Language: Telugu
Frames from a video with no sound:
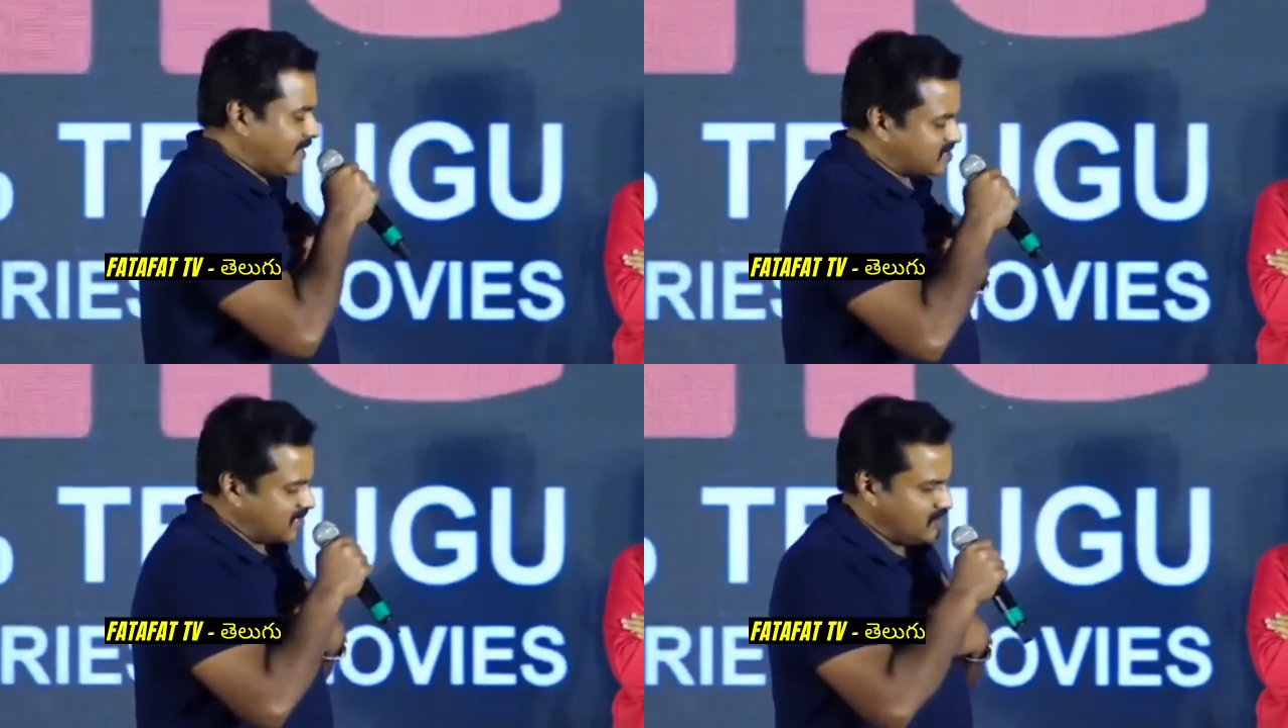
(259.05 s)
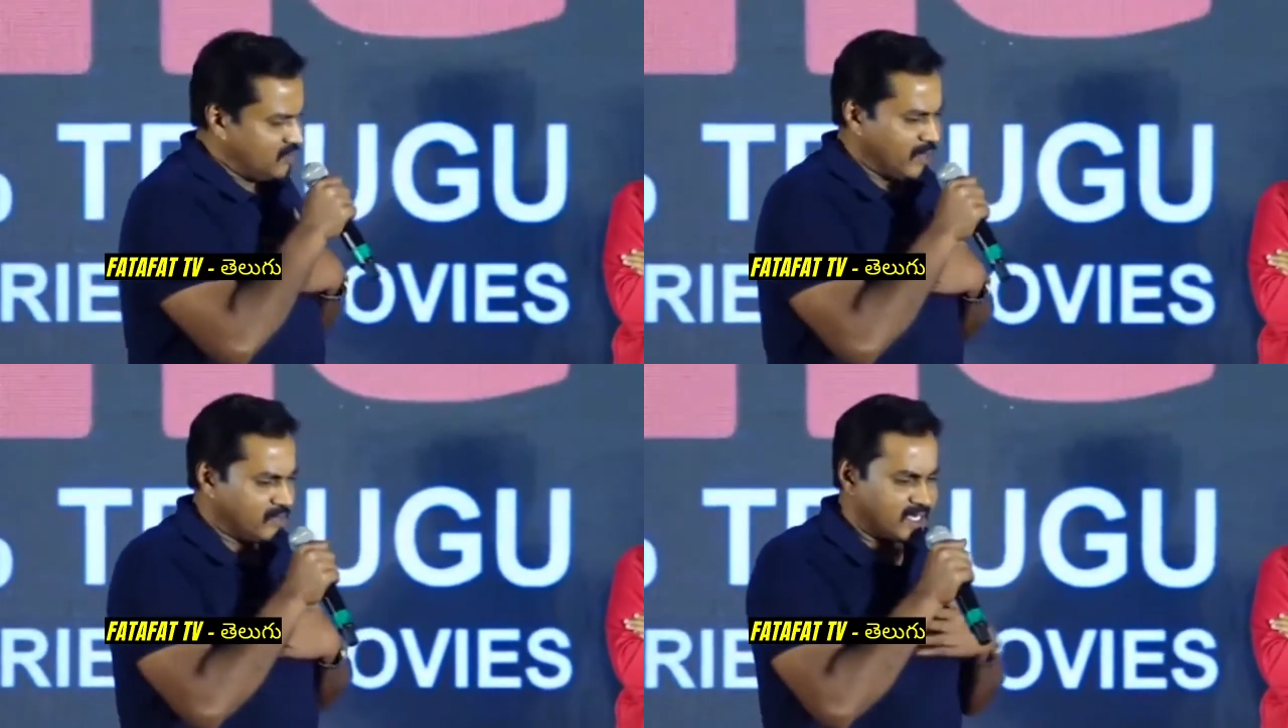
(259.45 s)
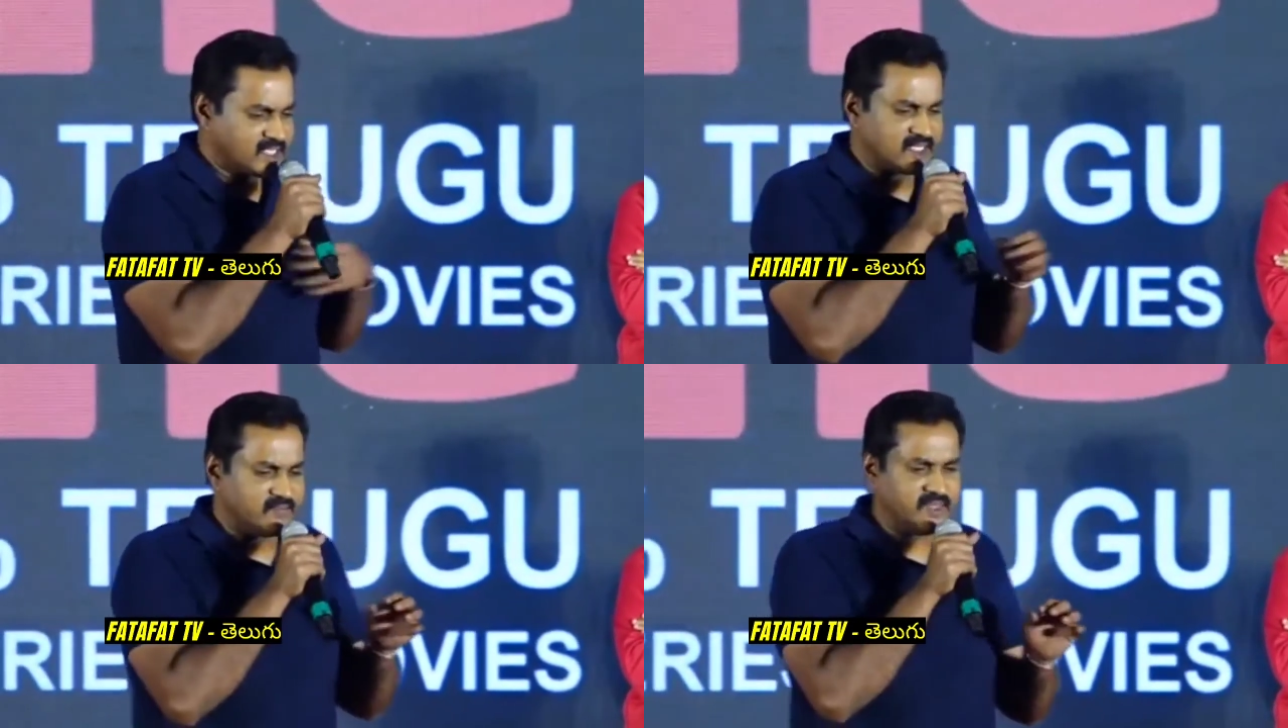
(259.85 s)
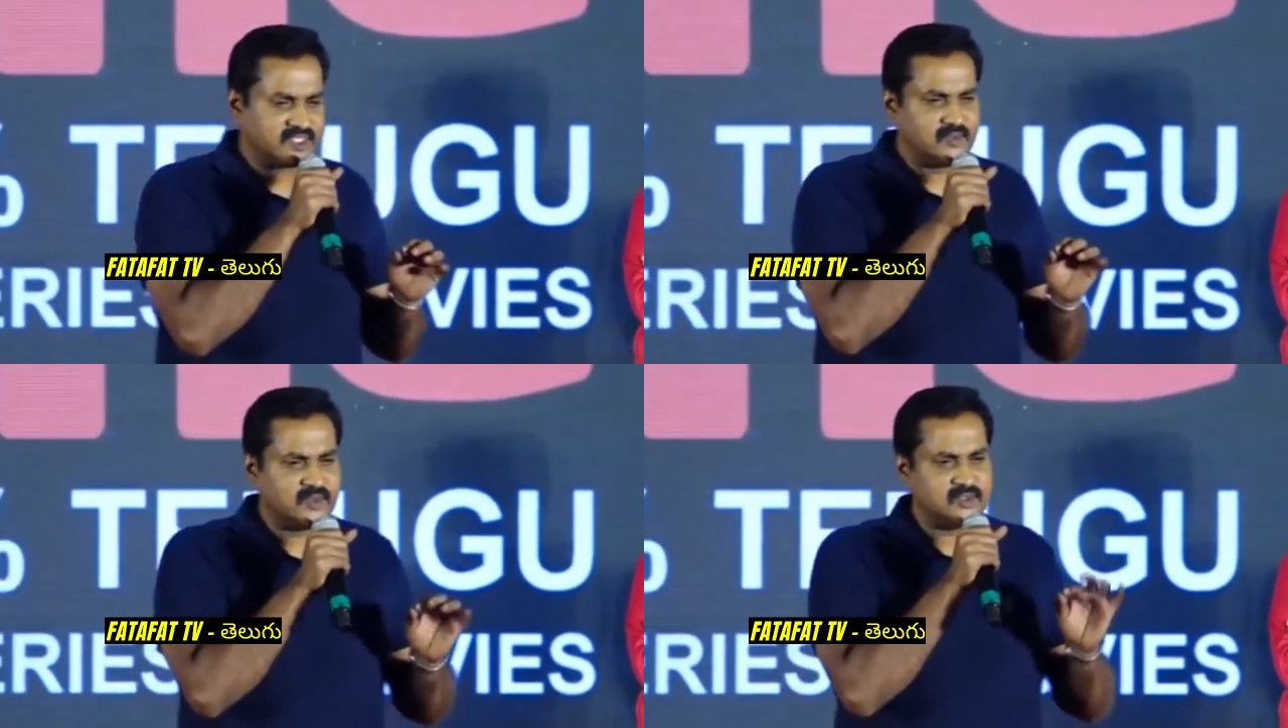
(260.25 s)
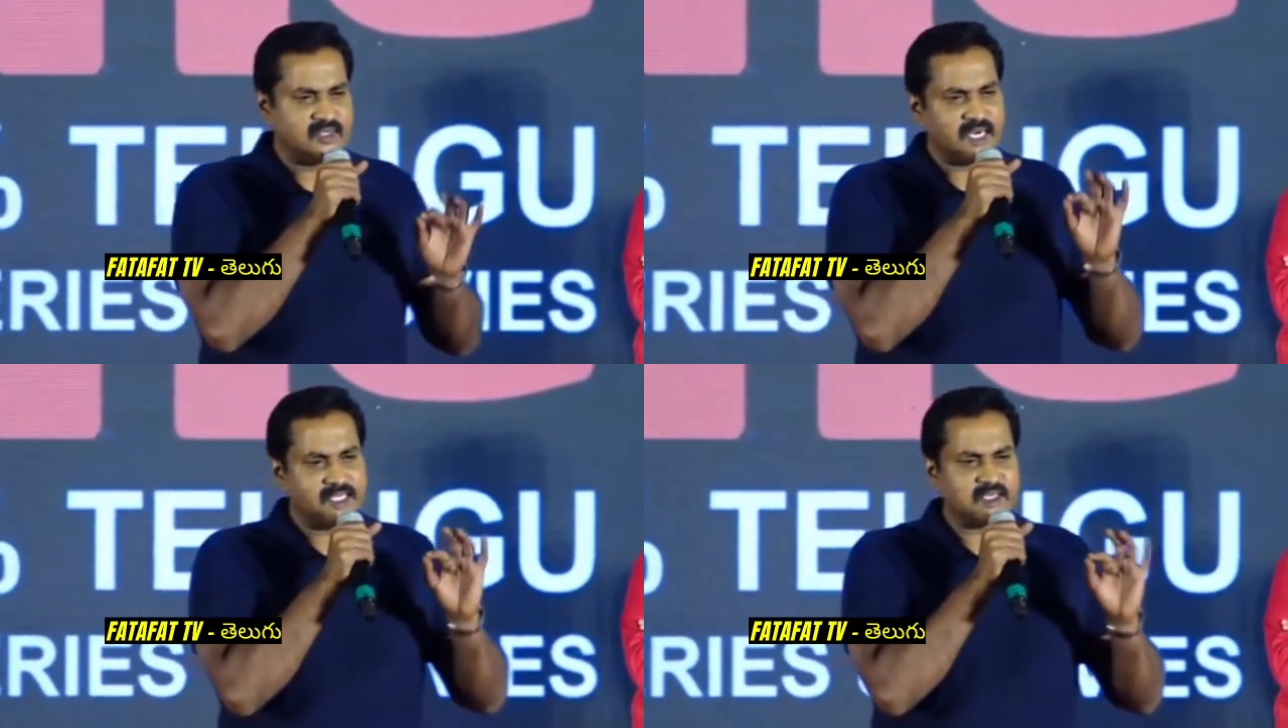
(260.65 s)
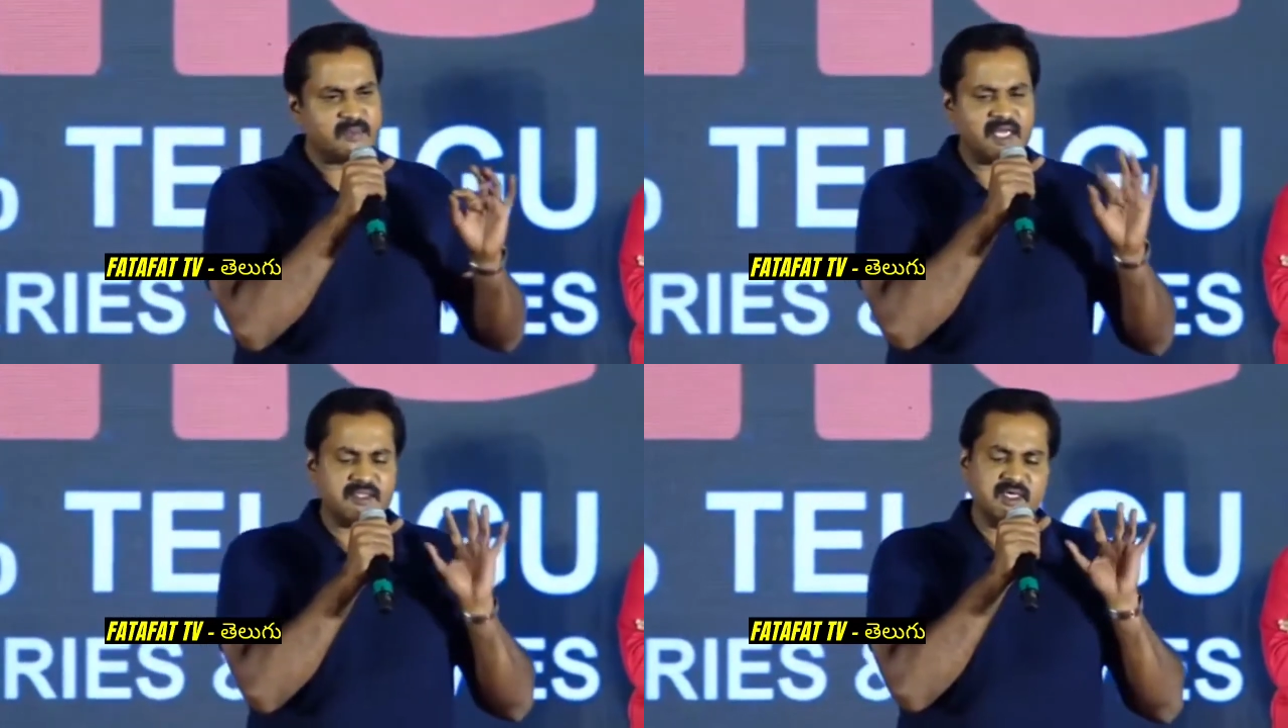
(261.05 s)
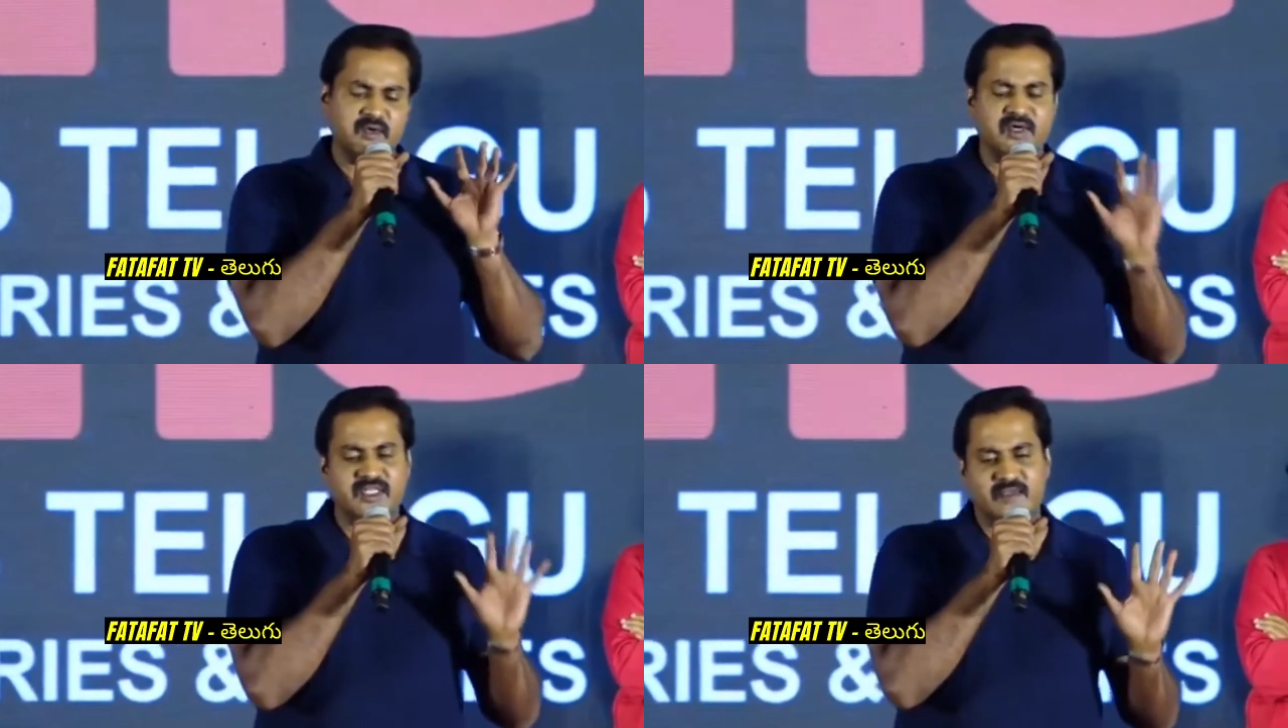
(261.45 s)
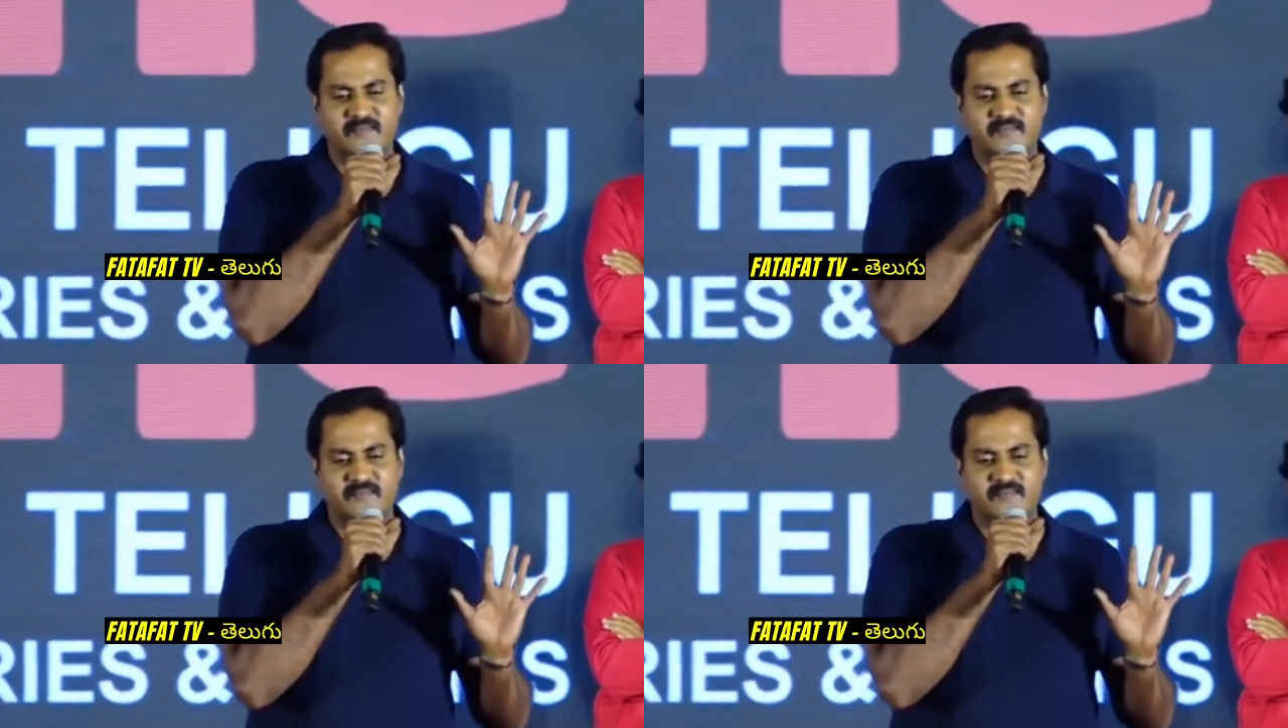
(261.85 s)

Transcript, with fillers: అసలు నువ్వు ఎవరన్నా చంపేసే ముందు డైలాగ్ చెప్పిన అందంగా ఉంటుంది